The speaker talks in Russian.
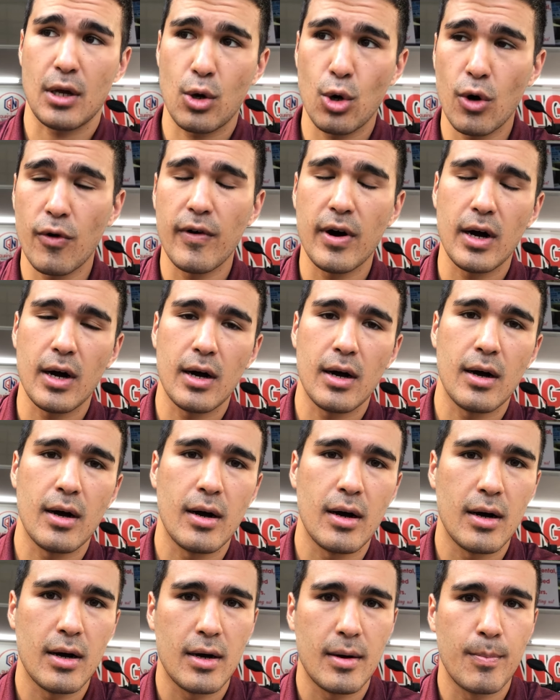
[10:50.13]

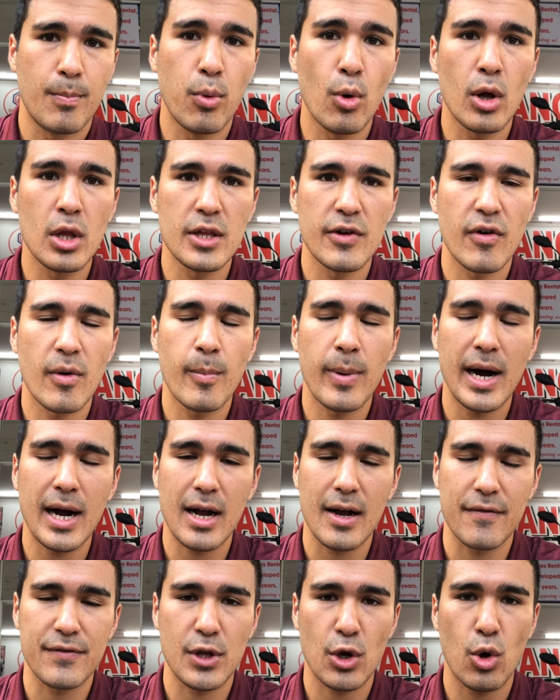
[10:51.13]
такого полного
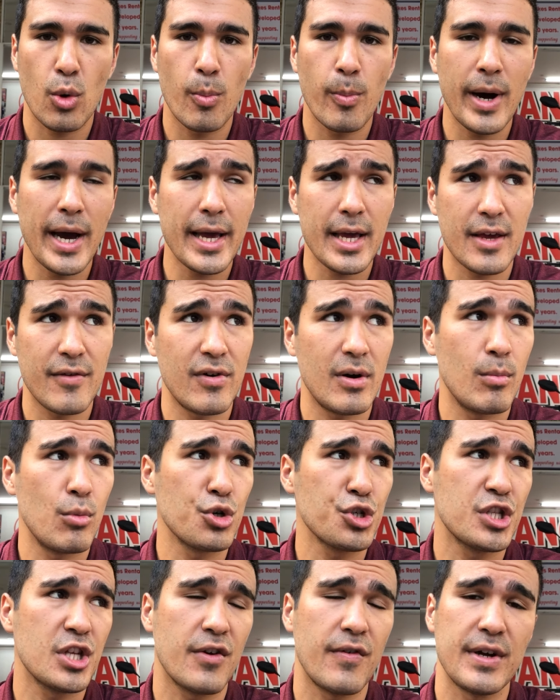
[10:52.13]
бака в таком байке вам
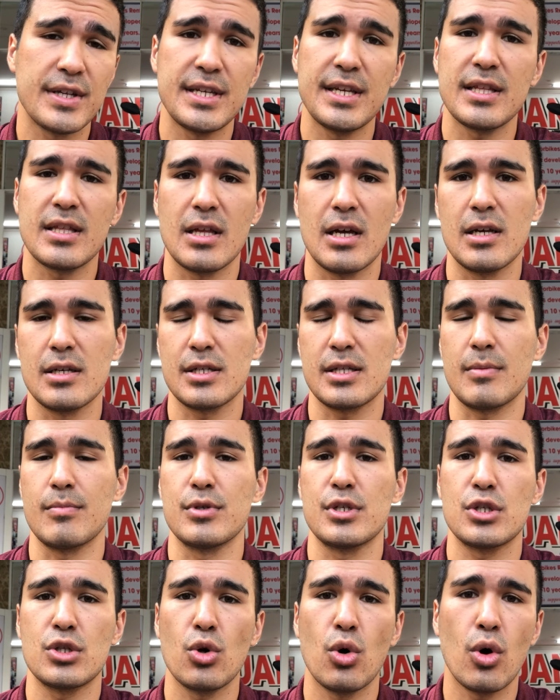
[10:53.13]
может хватить на
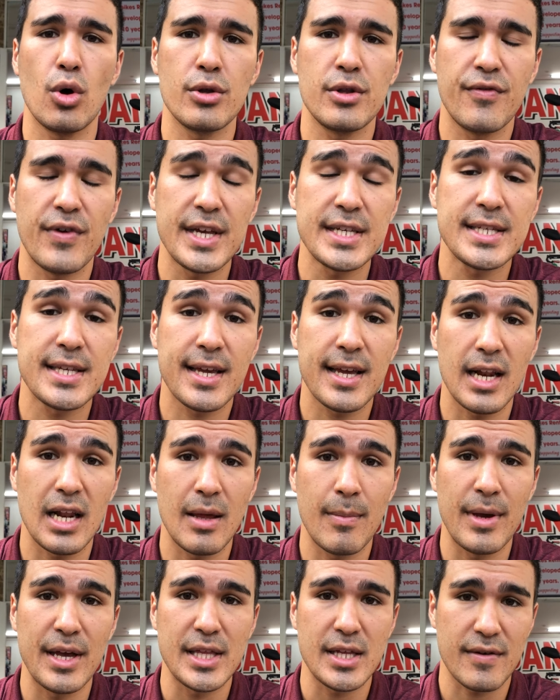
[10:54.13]
100-200
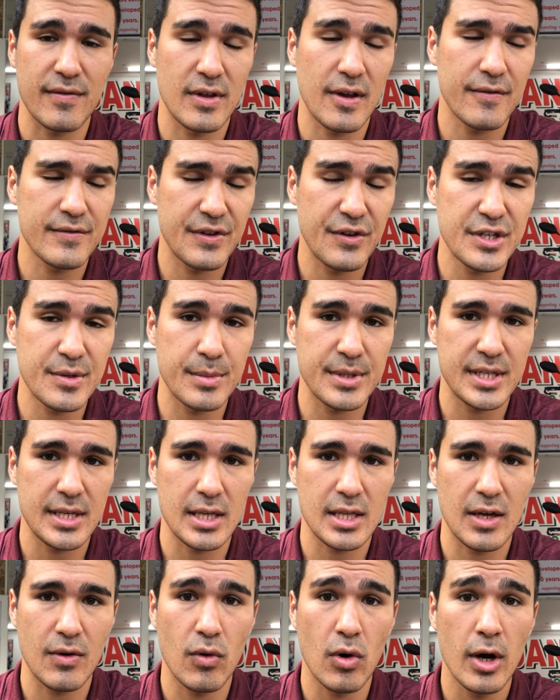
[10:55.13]
километров, да, в
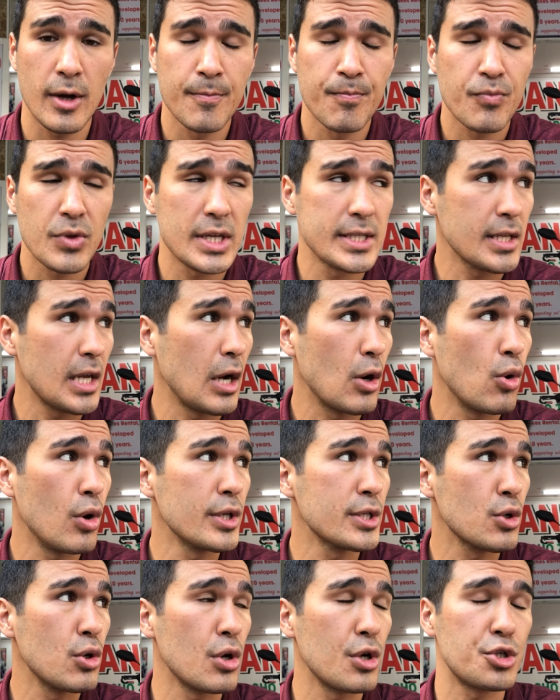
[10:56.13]
зависимости от того, с
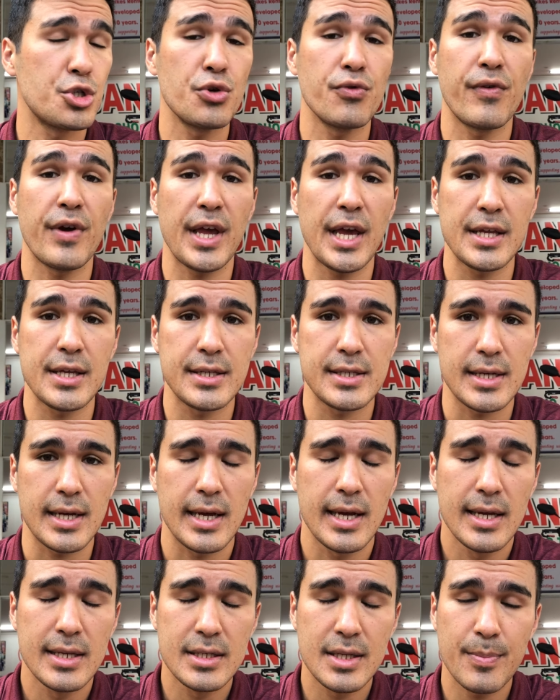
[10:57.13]
какой скоростью вы
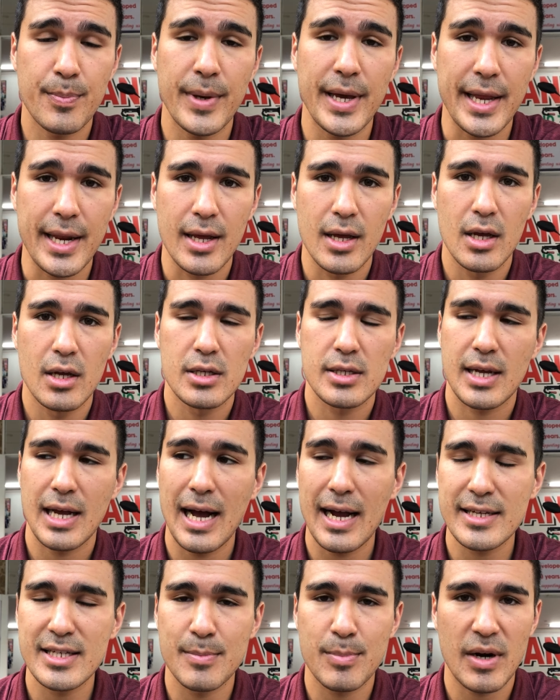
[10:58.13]
едете. Теперь,
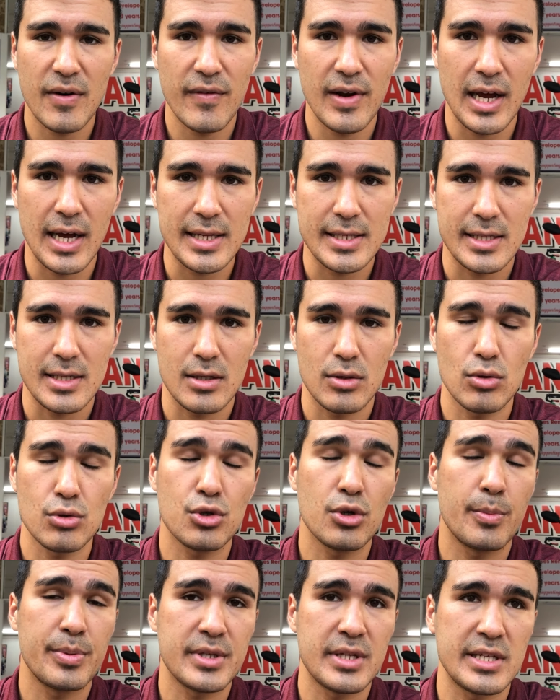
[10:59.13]
как заправляться?
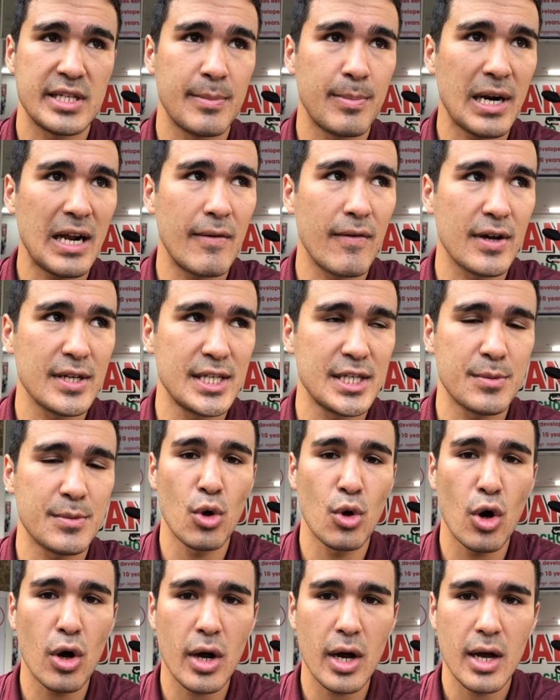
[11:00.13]
Ну, собственно, заправок
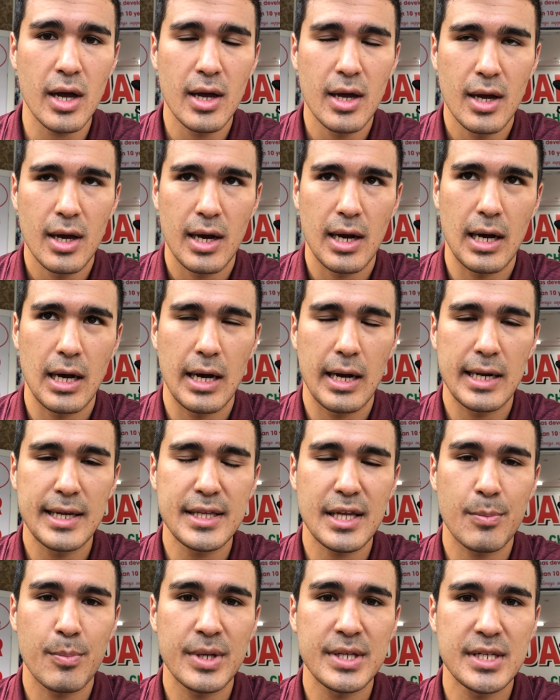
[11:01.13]
много. А,
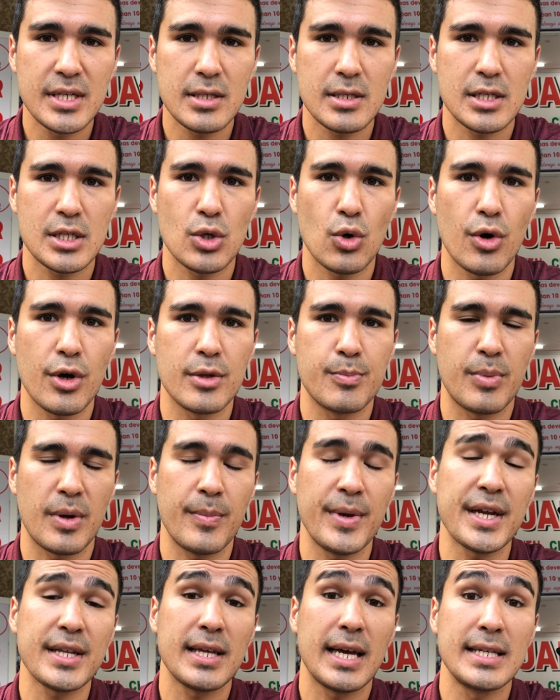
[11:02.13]
литр бензина стоит
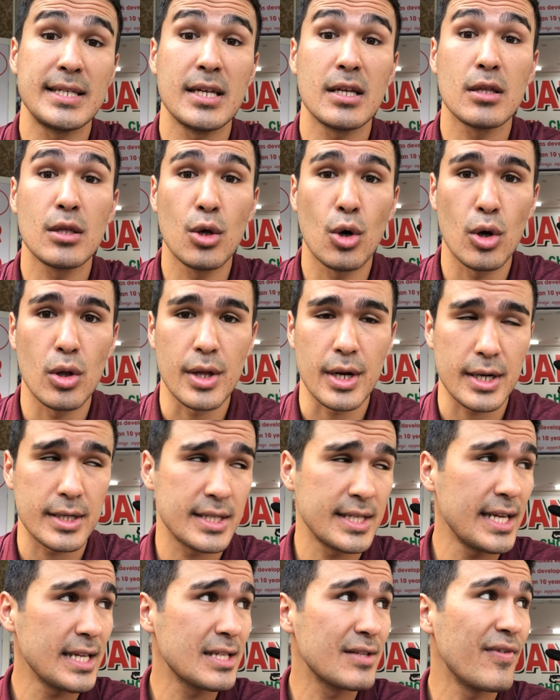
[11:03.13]
примерно 1
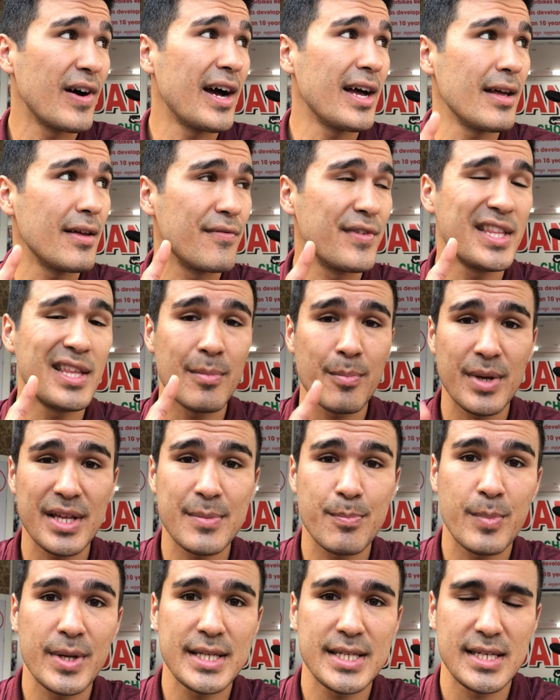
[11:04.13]
доллар. Здесь два вида
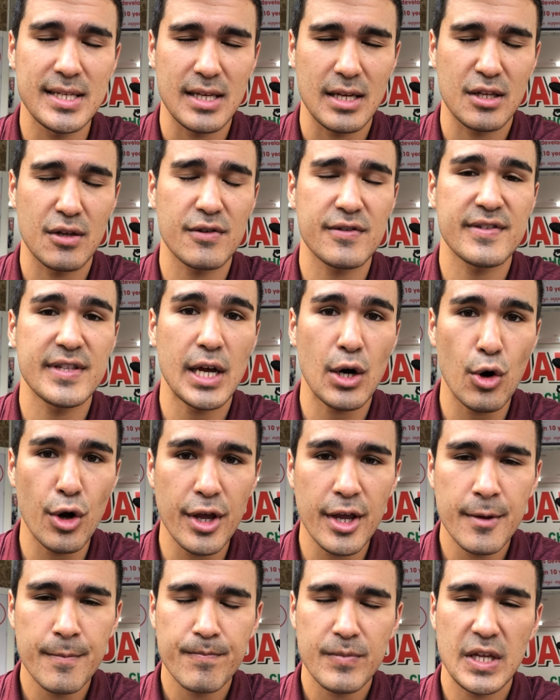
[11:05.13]
бензина,
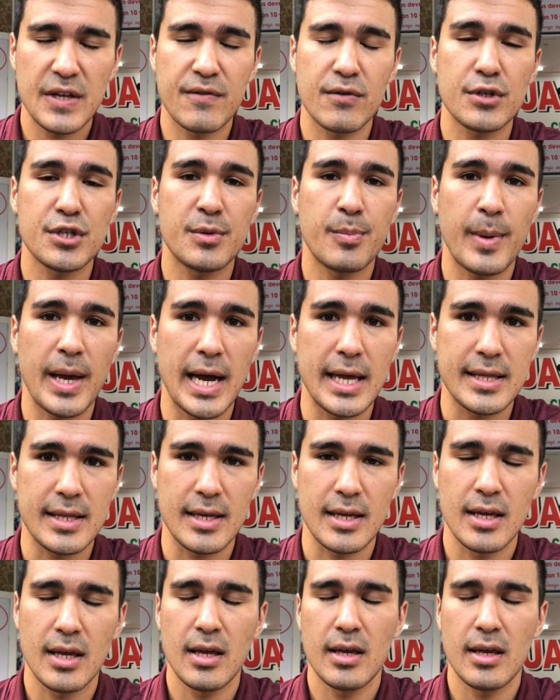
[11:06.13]
92 и 95.